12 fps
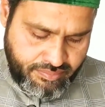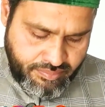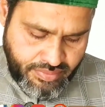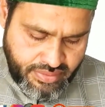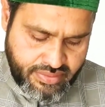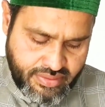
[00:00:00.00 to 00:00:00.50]

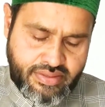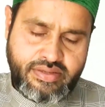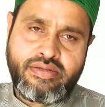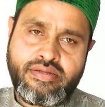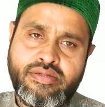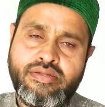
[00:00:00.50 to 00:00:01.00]
मिलते
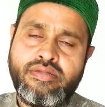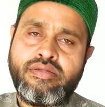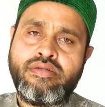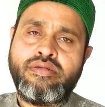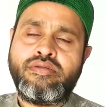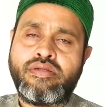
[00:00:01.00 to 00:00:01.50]
ही
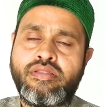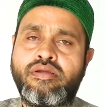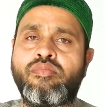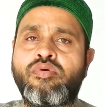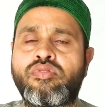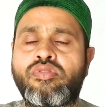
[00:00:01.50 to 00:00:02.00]

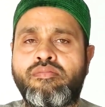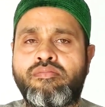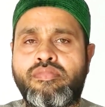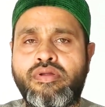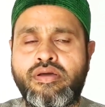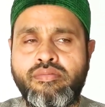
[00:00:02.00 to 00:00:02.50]
सदर
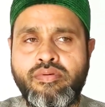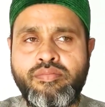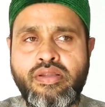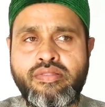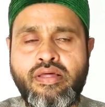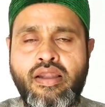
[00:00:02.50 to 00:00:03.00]
मोहतरम नकवी
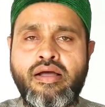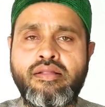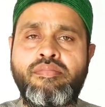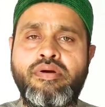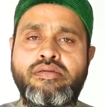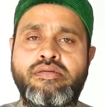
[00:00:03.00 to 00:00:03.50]
मिलत
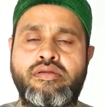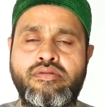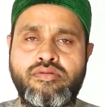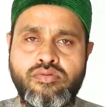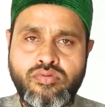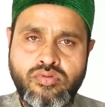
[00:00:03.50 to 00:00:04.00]
अलहाज बैर
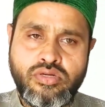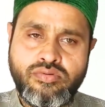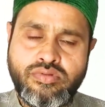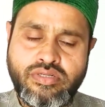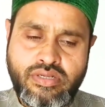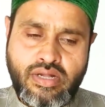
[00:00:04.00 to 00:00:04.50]
असदुद्दीन
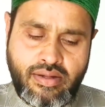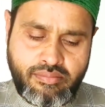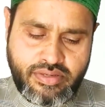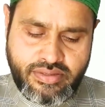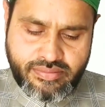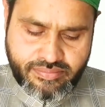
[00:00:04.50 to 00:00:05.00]
अवसी
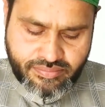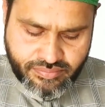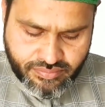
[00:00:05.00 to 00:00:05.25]
साहब ने